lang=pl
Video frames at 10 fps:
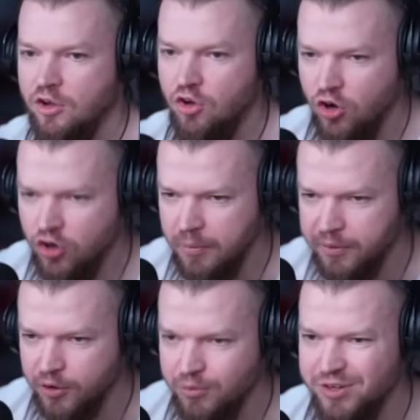Kogo
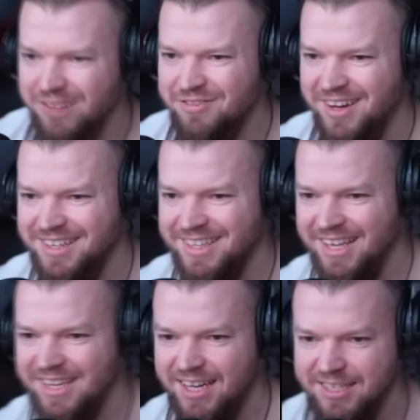promuje
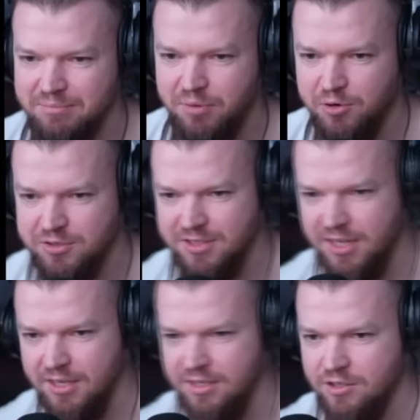Wardenga i
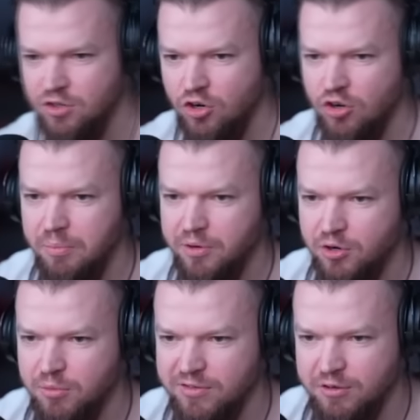Boxdel? Kogo
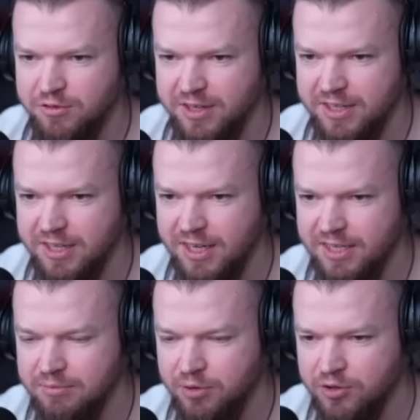promował Wardenga
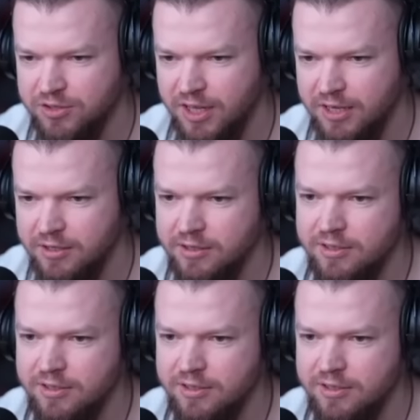i Boxdel?